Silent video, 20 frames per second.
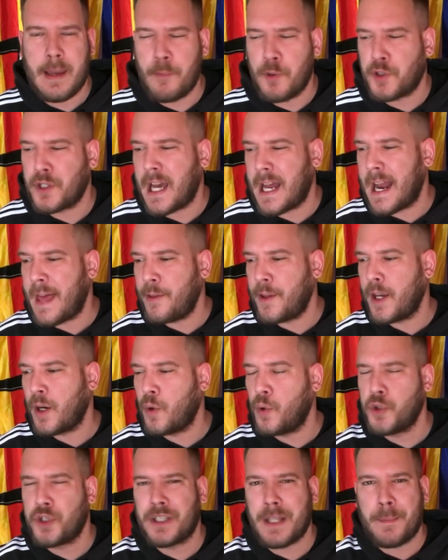Hemos ganado
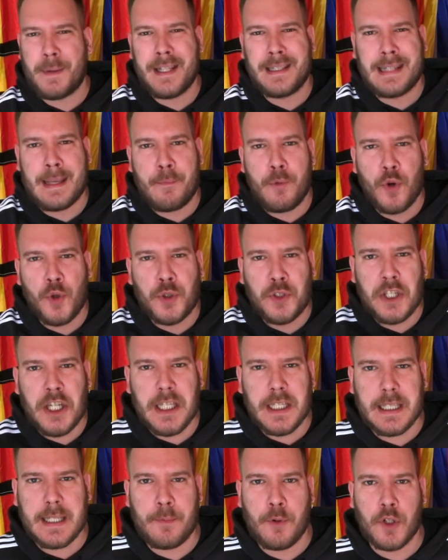injustamente
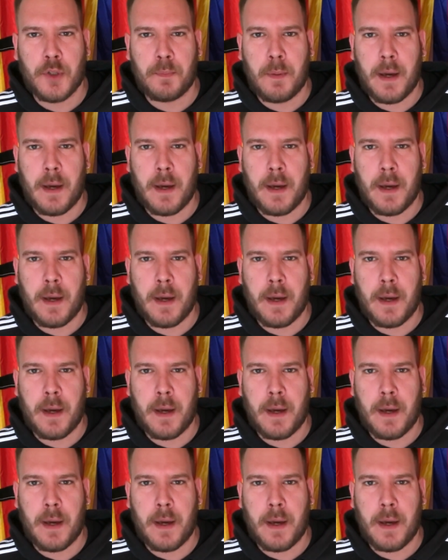muchísimos